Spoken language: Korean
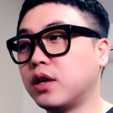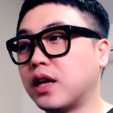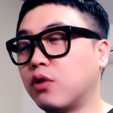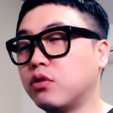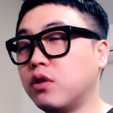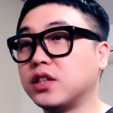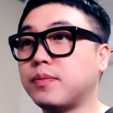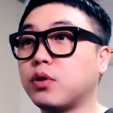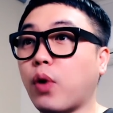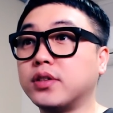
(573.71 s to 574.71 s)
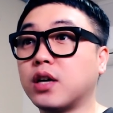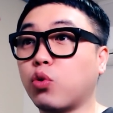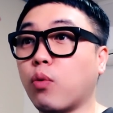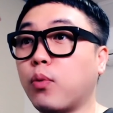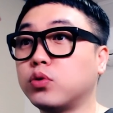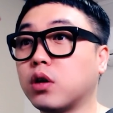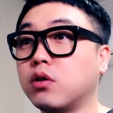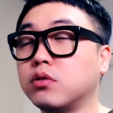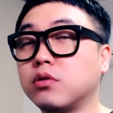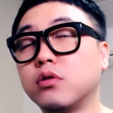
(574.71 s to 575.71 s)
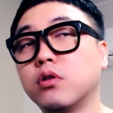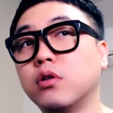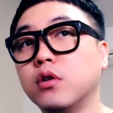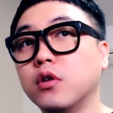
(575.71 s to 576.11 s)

나오는 레시피는 굉장히 독보적이거든요